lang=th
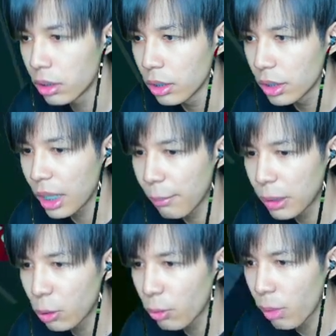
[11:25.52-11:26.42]
เนี่ยมัน
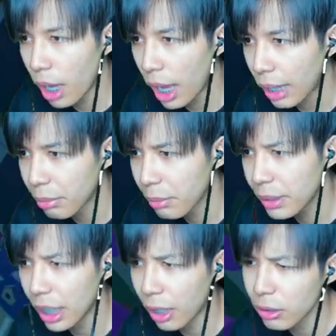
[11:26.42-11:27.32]
ลุมอ่ะพี่ไม่
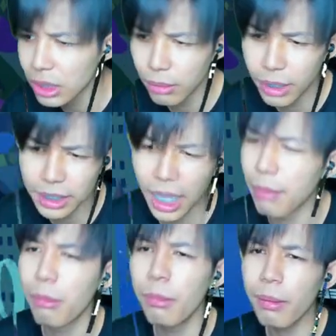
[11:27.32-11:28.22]
อยากเข้าเซิร์ฟเด็กไทยเพ
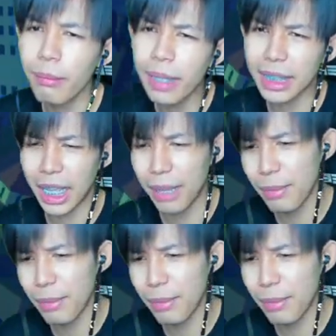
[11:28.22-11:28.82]
ราะเด็กไทยเป็น